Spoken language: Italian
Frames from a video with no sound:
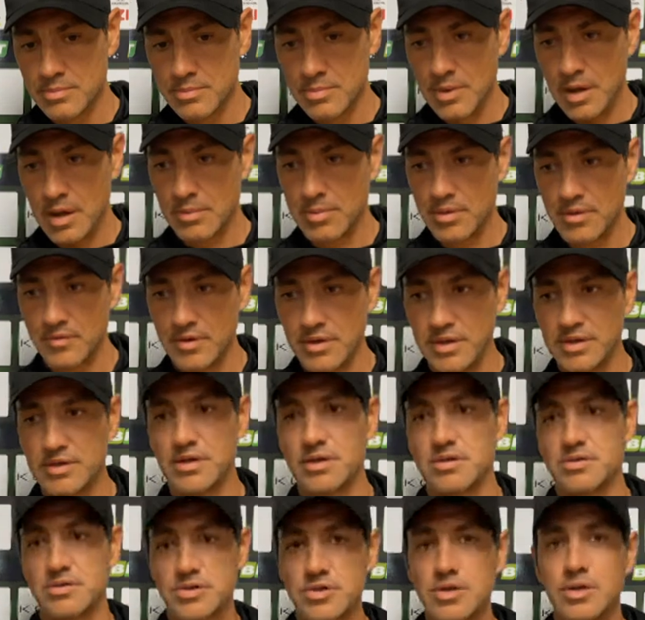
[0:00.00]
Ma propriamente
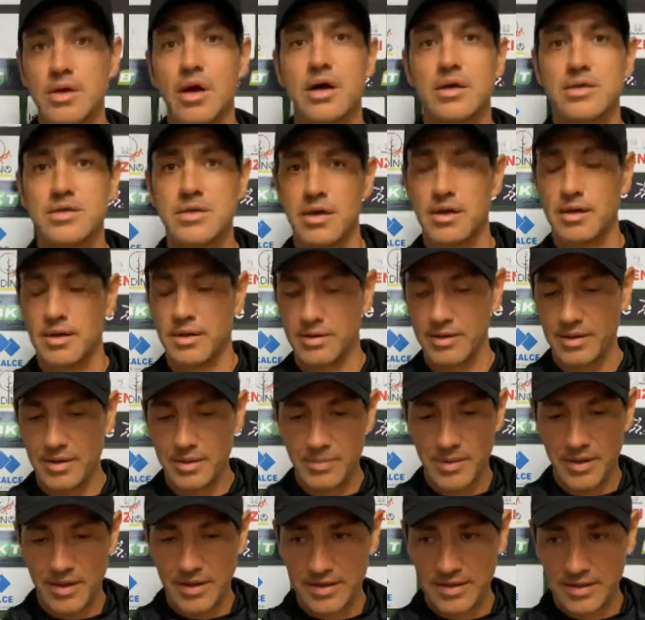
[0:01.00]
la società se li
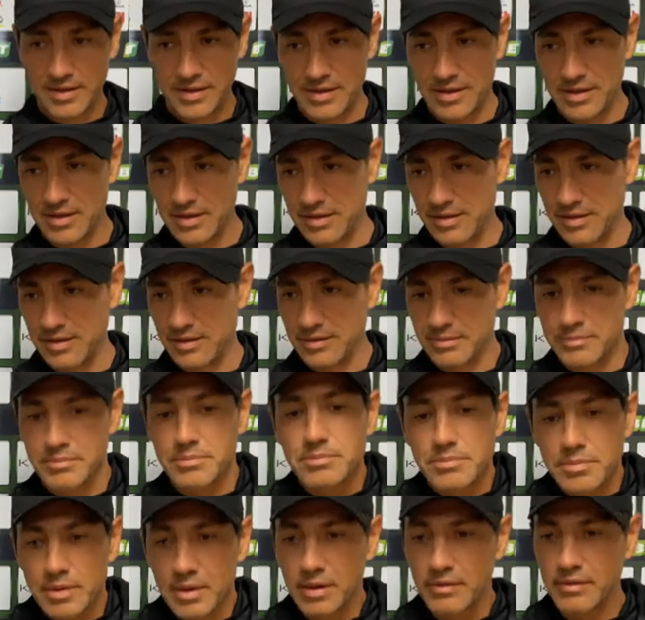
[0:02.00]
prende
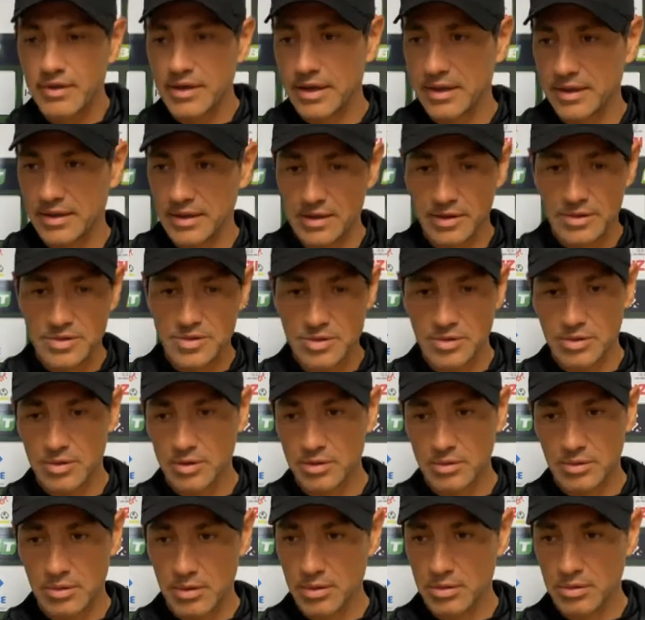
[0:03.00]
può avere anche ragione,
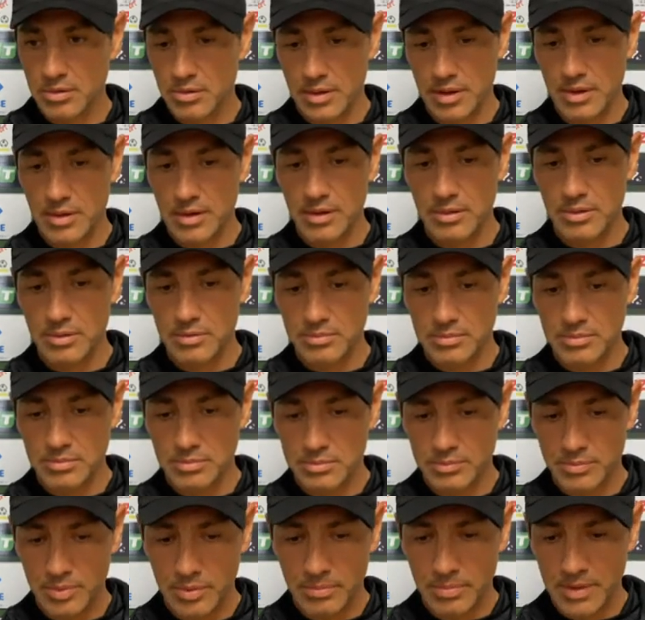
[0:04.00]
no? non è
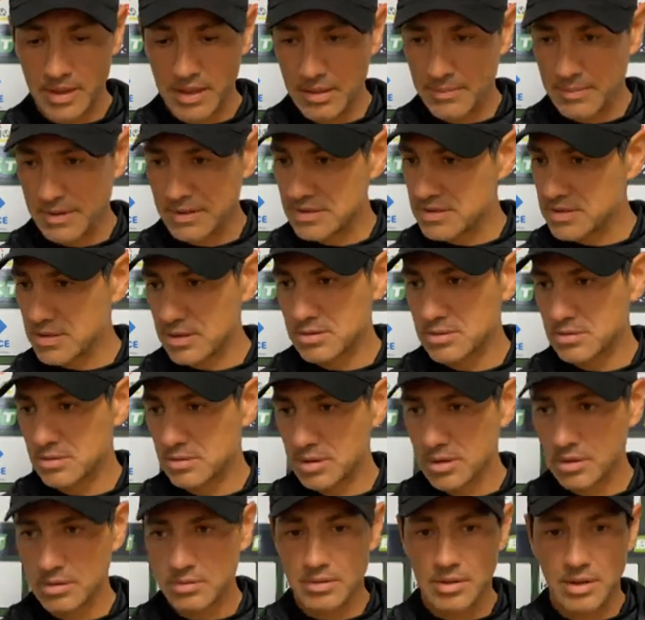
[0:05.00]
un problema, nel senso
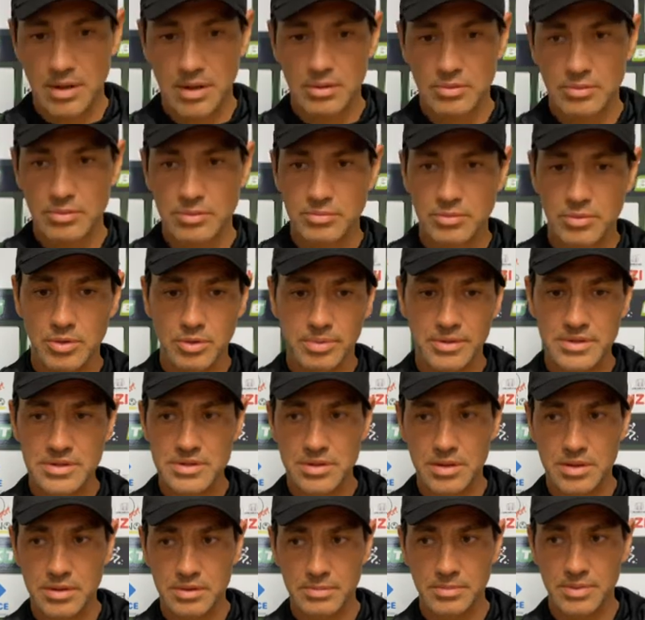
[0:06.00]
che non è un mio
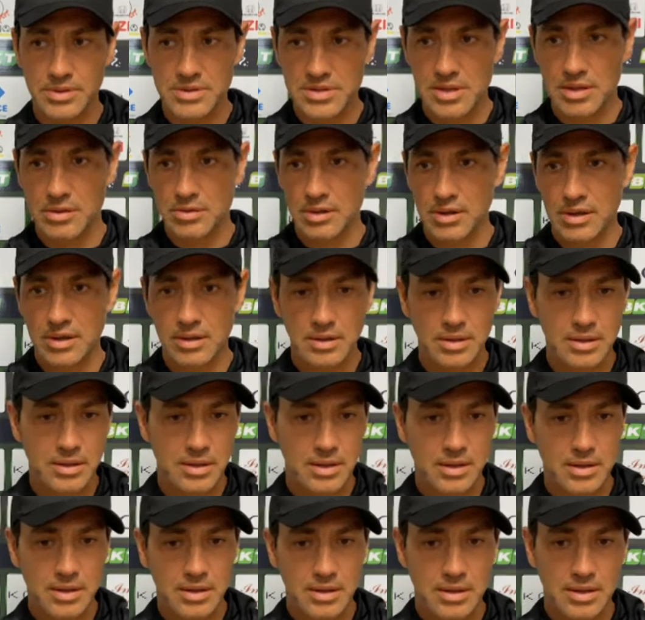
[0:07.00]
pensiero. Pensiero che
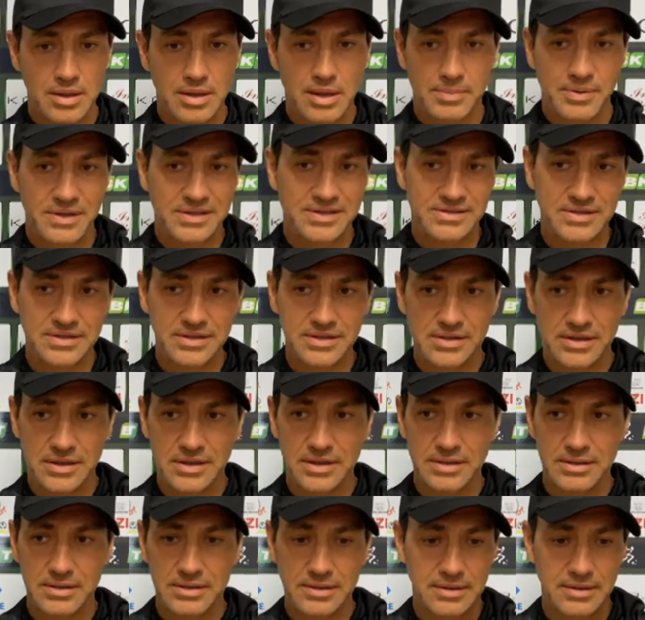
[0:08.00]
la partita,